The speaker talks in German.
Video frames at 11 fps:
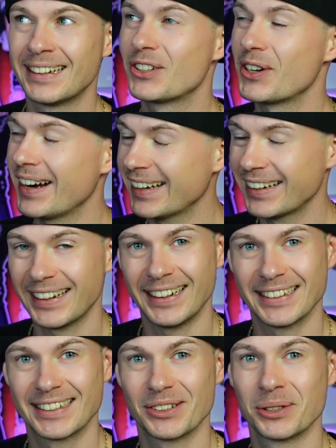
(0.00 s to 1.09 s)
Trading
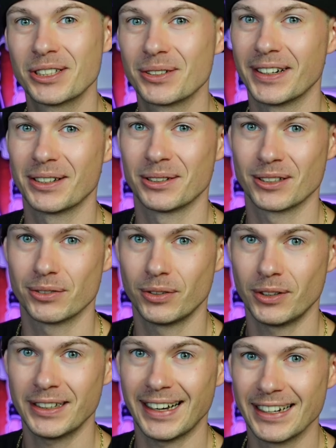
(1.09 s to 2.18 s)
Cards und so weiter und so fort.